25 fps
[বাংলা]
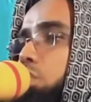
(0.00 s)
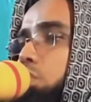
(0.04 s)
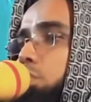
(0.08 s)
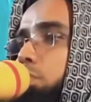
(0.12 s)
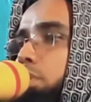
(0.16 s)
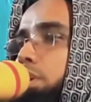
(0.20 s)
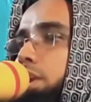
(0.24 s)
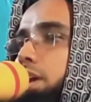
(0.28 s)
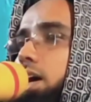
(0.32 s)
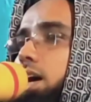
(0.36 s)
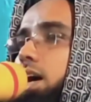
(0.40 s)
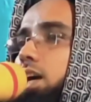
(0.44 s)

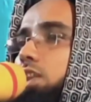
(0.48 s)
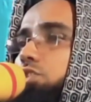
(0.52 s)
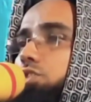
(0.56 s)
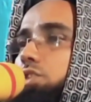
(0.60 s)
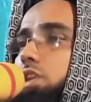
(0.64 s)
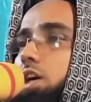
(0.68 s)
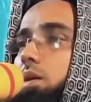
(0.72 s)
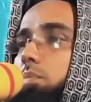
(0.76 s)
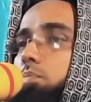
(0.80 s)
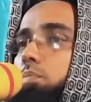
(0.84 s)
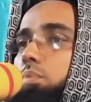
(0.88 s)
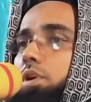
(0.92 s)
উমরে
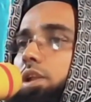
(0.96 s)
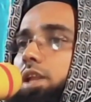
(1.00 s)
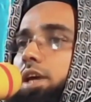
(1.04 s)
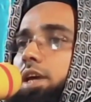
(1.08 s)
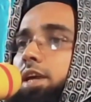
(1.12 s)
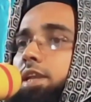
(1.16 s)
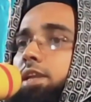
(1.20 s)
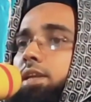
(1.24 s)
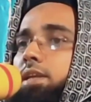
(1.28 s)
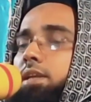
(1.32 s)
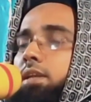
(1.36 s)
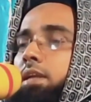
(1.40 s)
খাত্তাব
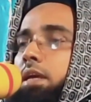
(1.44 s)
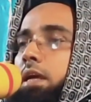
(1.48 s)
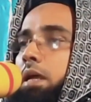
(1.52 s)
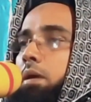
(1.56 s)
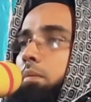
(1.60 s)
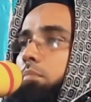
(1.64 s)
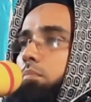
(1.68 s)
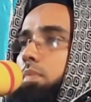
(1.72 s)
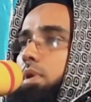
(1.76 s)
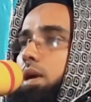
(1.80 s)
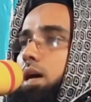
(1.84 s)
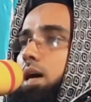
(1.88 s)
বলেন
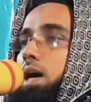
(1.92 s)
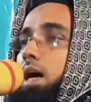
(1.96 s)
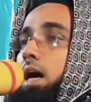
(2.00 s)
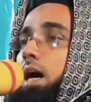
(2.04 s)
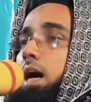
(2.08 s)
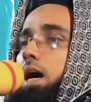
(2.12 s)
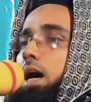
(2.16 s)
মা